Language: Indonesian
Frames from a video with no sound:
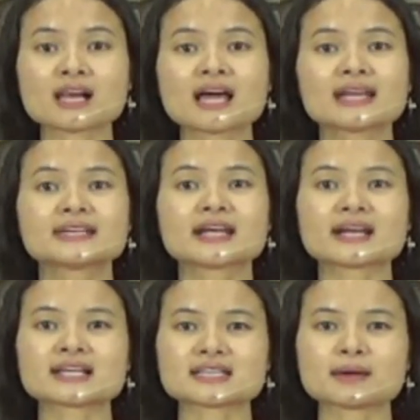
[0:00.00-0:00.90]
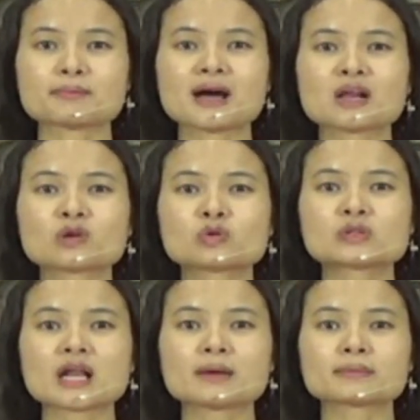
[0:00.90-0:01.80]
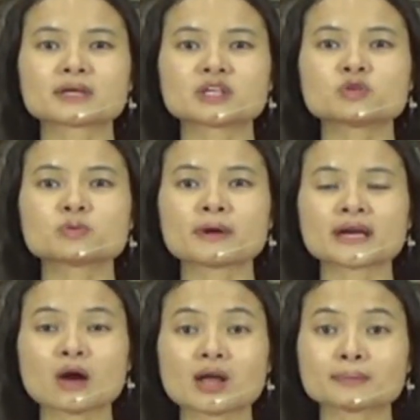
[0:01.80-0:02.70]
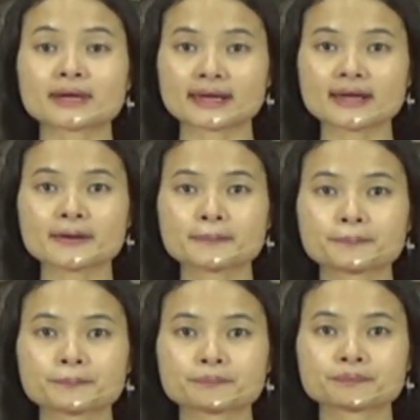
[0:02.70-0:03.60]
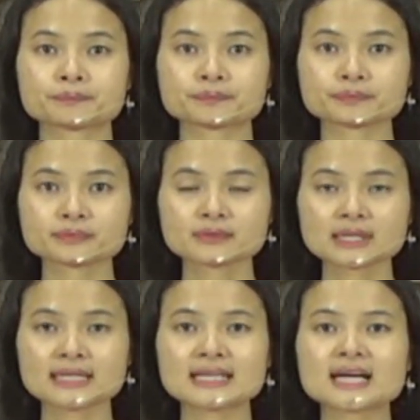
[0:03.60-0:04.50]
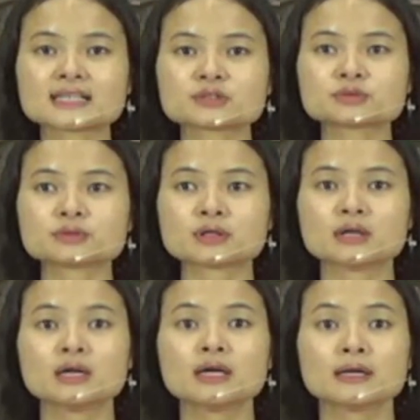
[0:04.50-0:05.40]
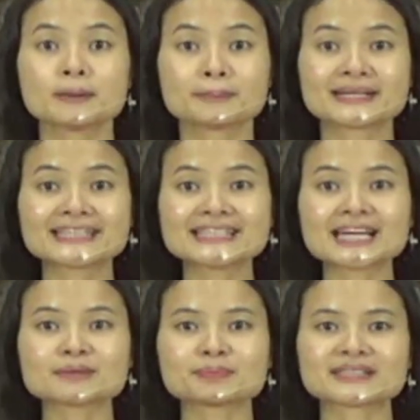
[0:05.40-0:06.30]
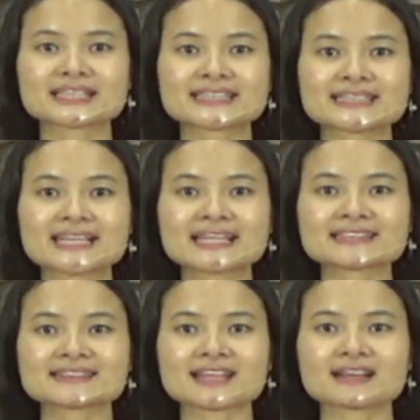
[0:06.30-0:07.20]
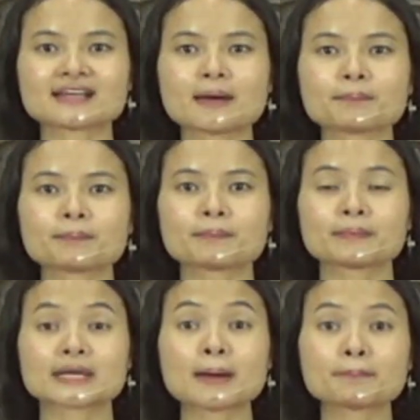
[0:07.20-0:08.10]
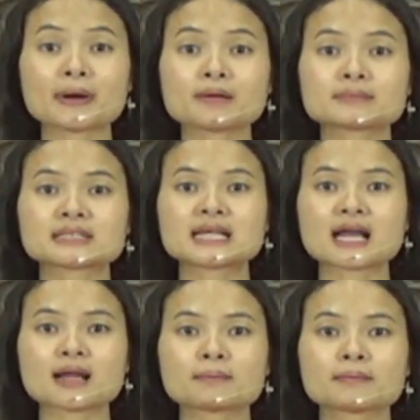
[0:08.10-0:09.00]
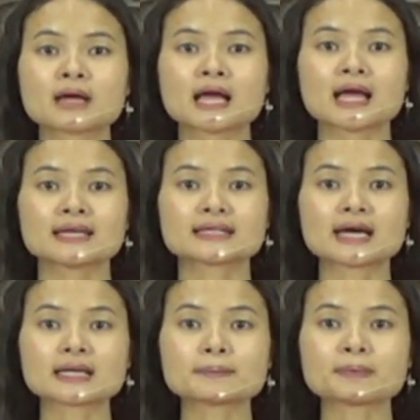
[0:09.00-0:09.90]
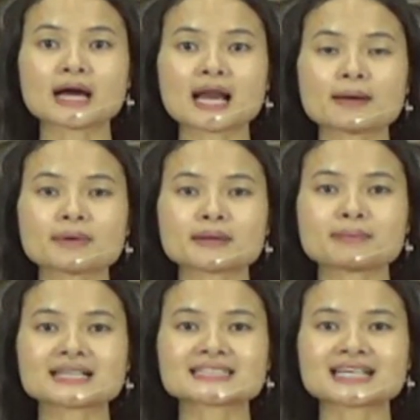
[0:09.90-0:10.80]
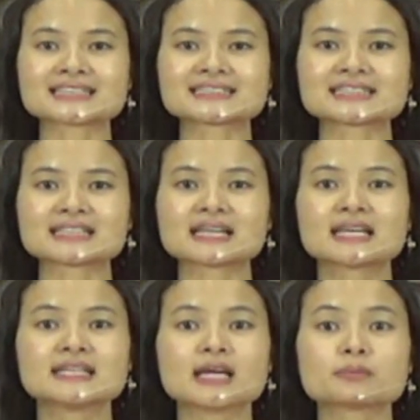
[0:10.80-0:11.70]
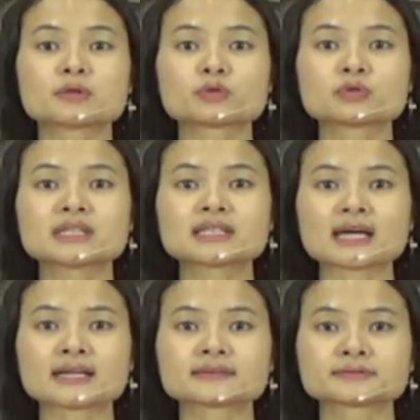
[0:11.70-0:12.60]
dan rasa malu dalam kehidupan awal mereka? Yang kedua, mengingat penelitian tentang dampak dampak mendalam dari pengalaman masa kecil yang merugikan.